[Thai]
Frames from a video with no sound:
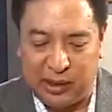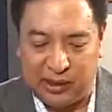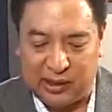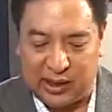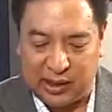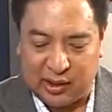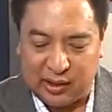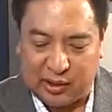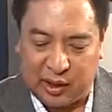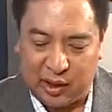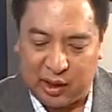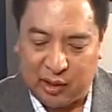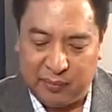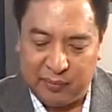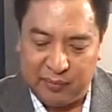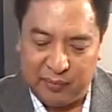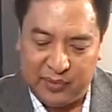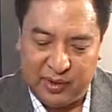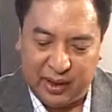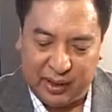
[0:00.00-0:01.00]
ละพอจัดกรอบ
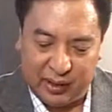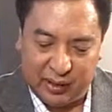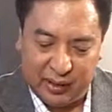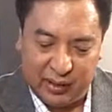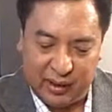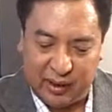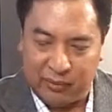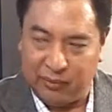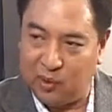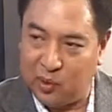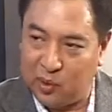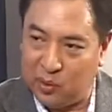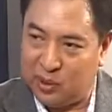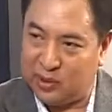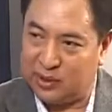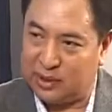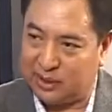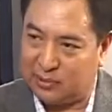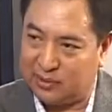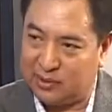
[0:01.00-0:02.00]
จัดจำนว
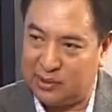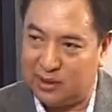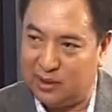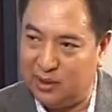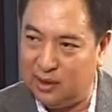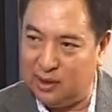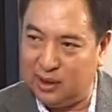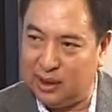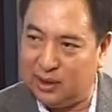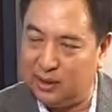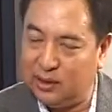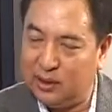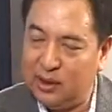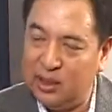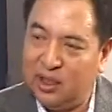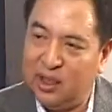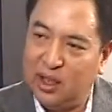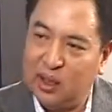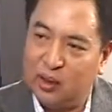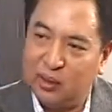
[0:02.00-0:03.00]
นจัดคลื่นแล้ว
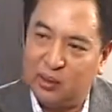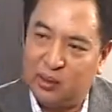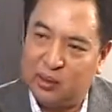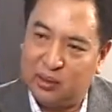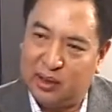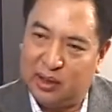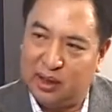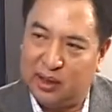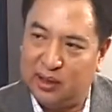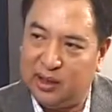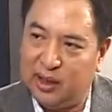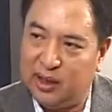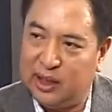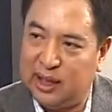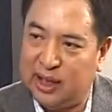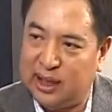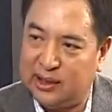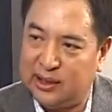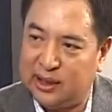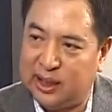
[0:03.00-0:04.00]
สิ่งที่
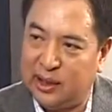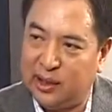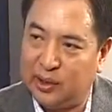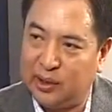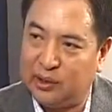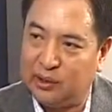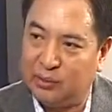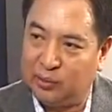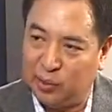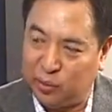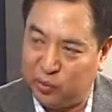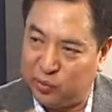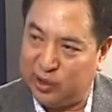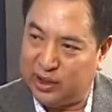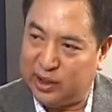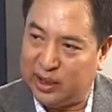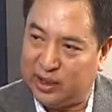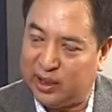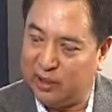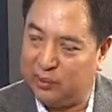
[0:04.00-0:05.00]
คาใจผม
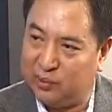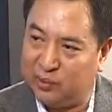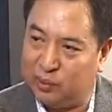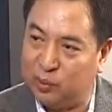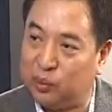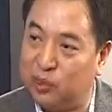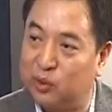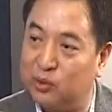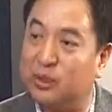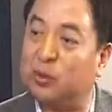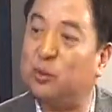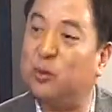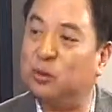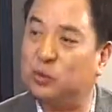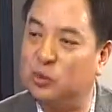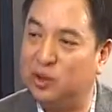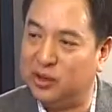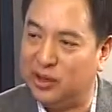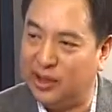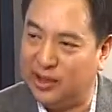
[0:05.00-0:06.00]
ในฐานะทู
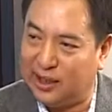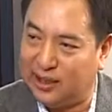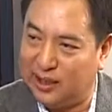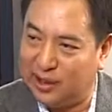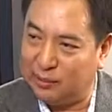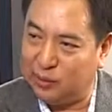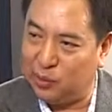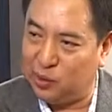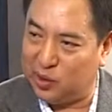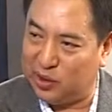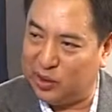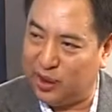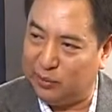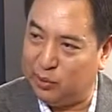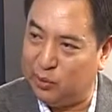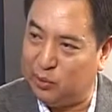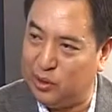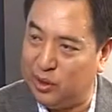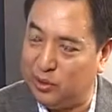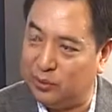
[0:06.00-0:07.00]
ตพูดในฐานะผู้ตัวแท
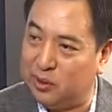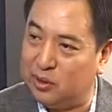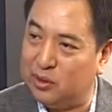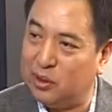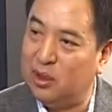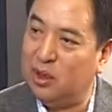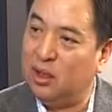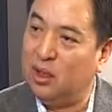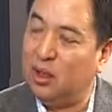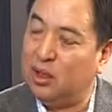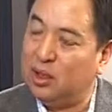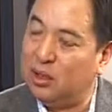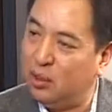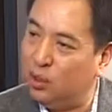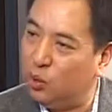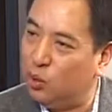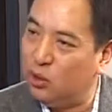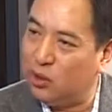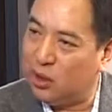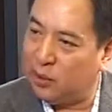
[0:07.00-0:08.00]
นผู้บริโภค
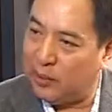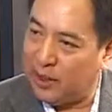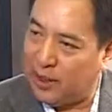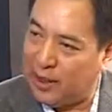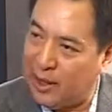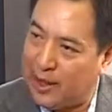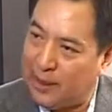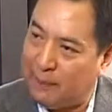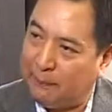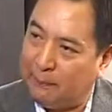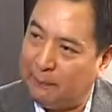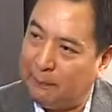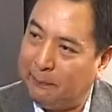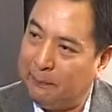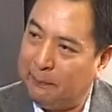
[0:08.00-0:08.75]
คือคุณภาพ